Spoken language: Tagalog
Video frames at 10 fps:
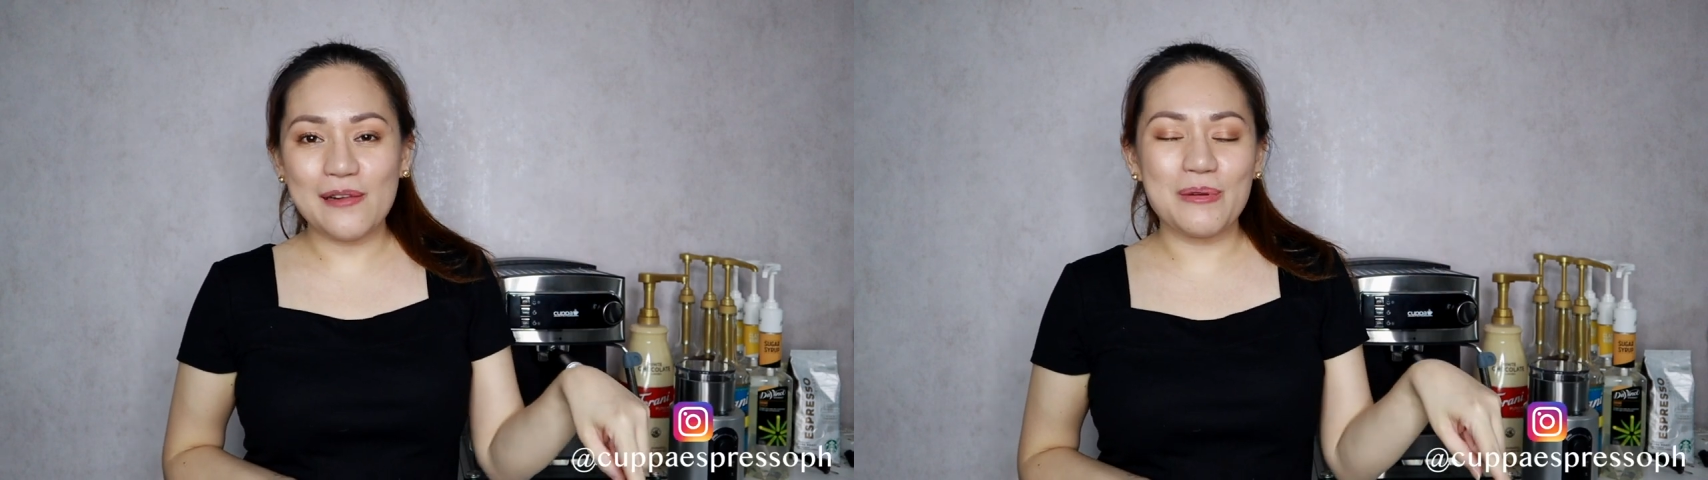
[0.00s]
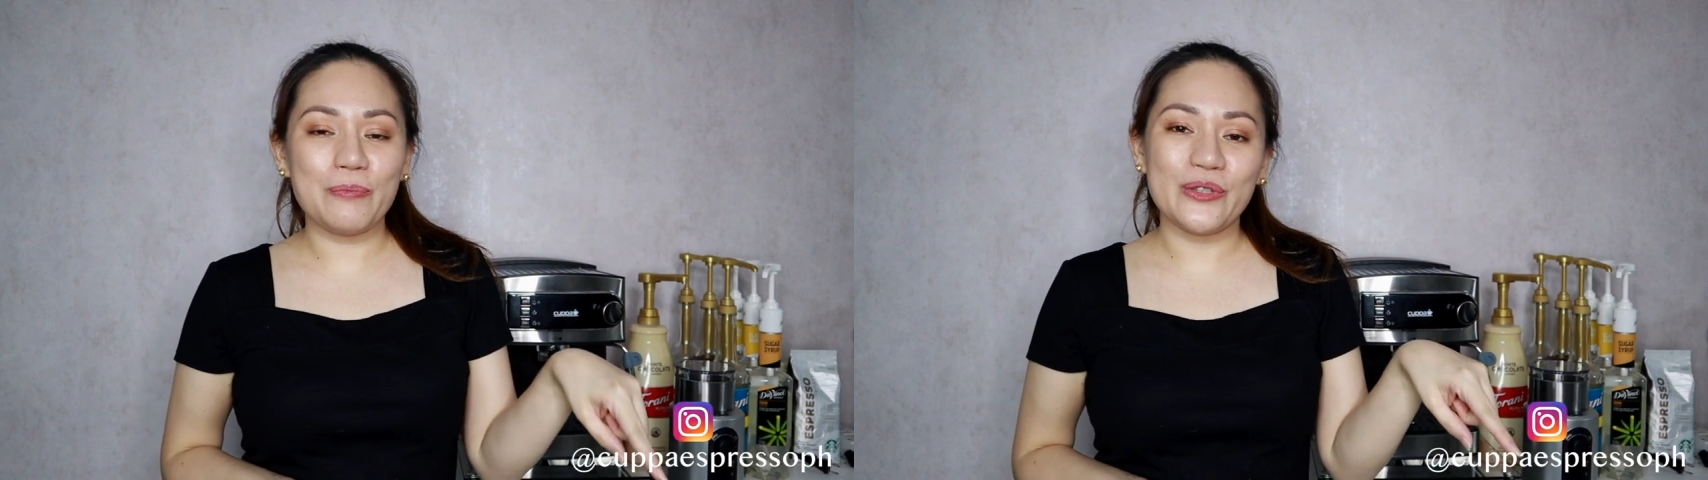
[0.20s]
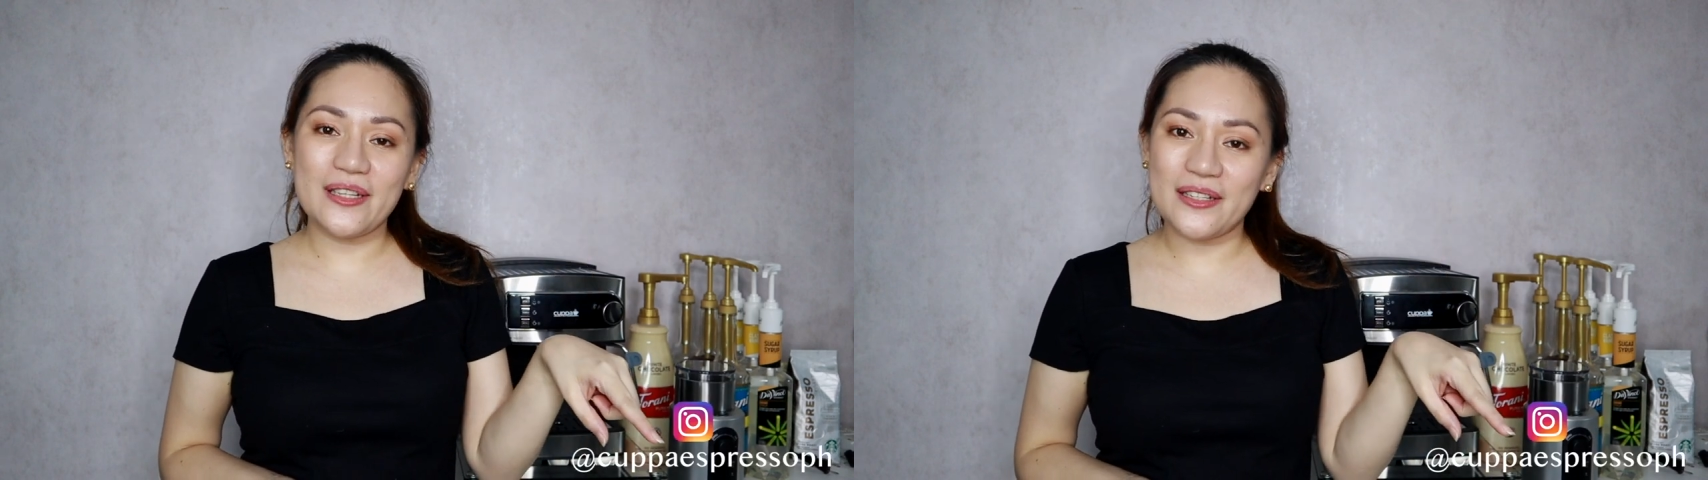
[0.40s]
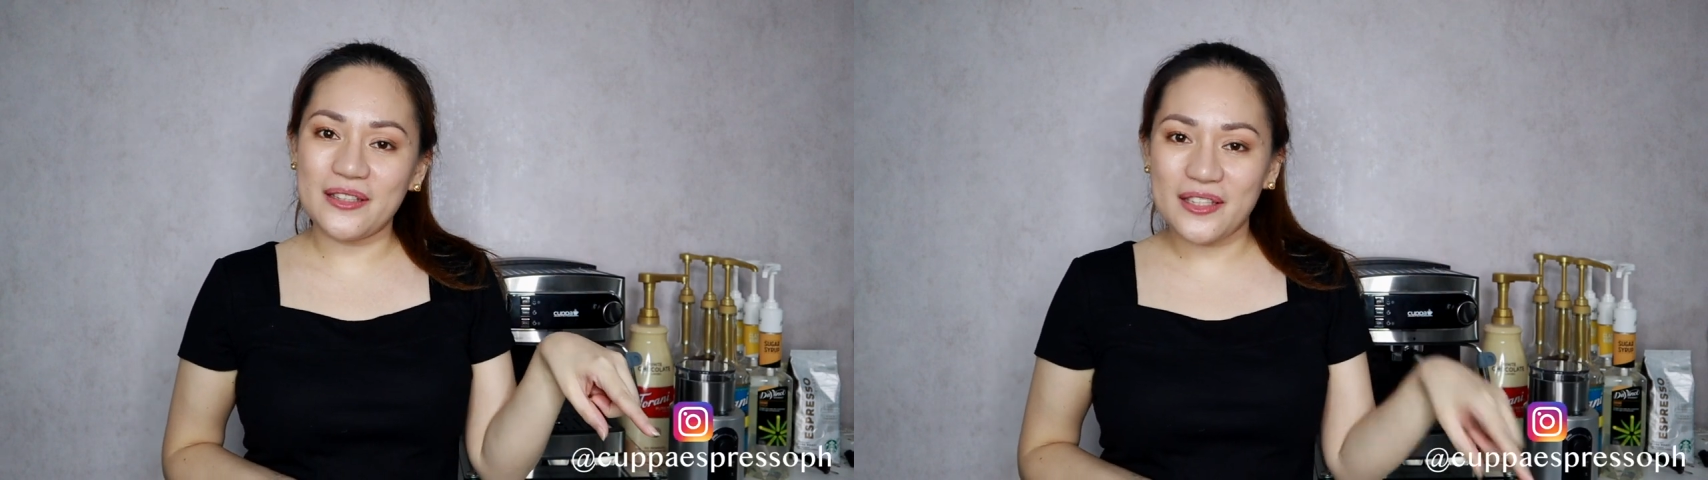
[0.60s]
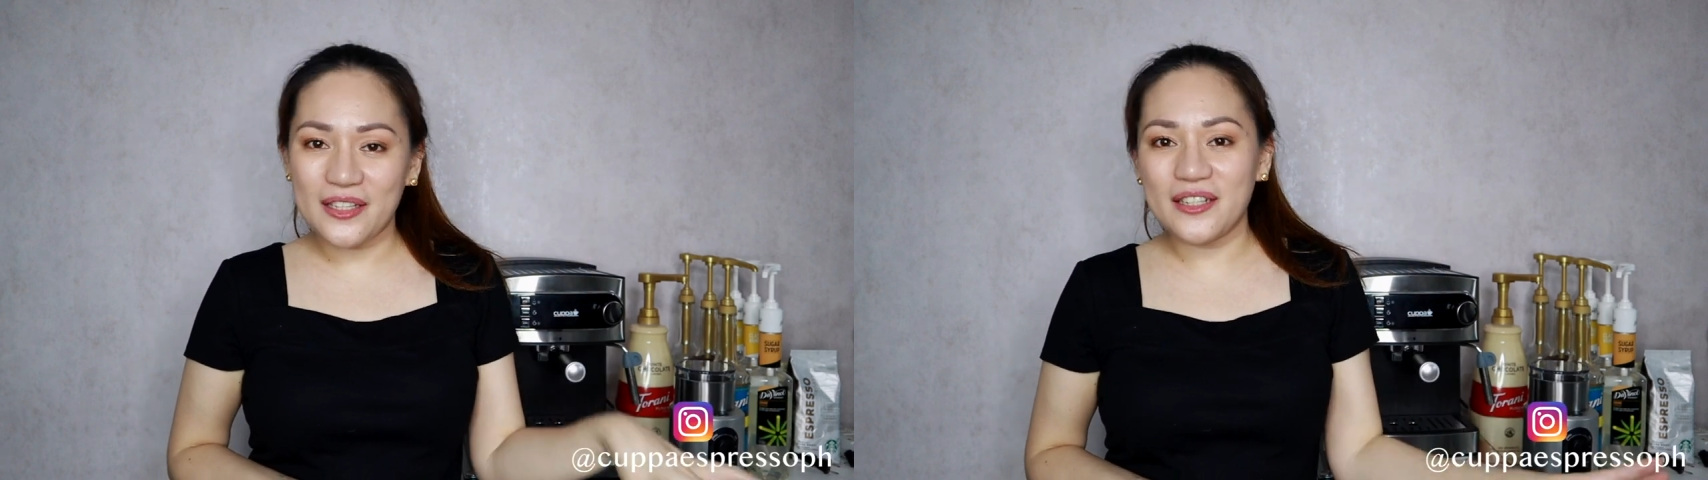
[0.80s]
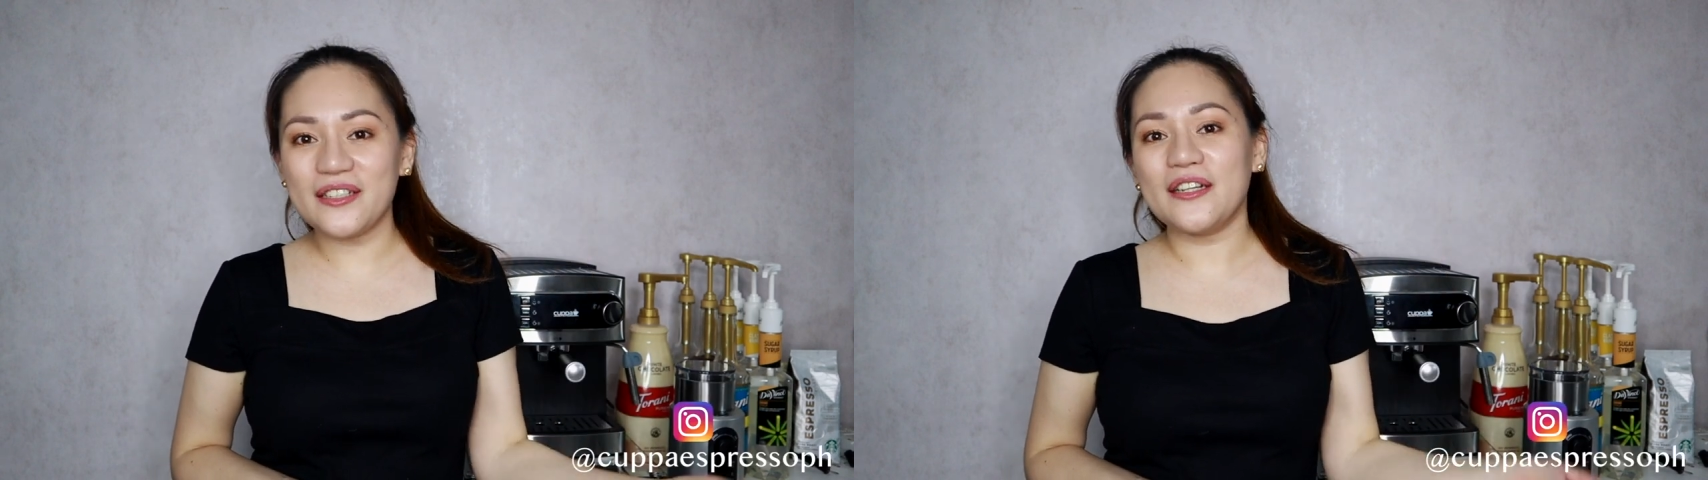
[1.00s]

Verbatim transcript: I'll be putting it here,